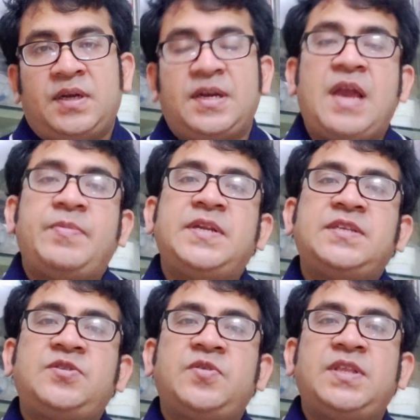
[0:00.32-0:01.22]

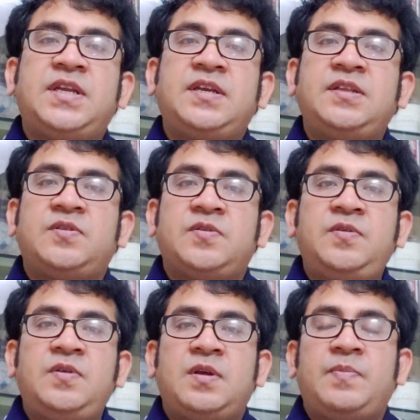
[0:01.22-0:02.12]
ডায়াবেটিস রোগীদের কিন্তু
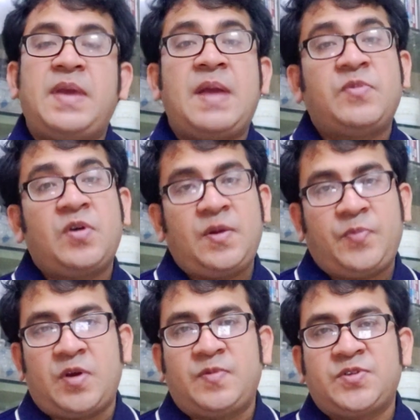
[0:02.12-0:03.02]
ব্যায়াম করার
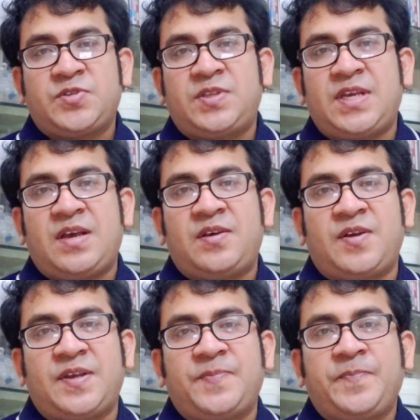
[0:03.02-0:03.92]
পরামর্শ দেয়া
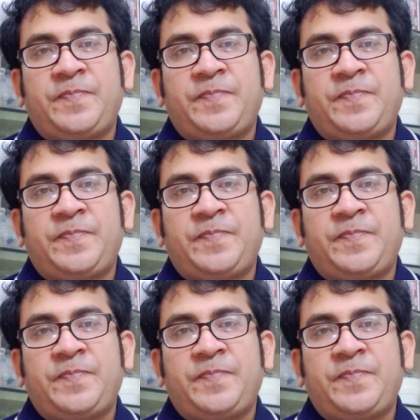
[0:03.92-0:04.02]
হয়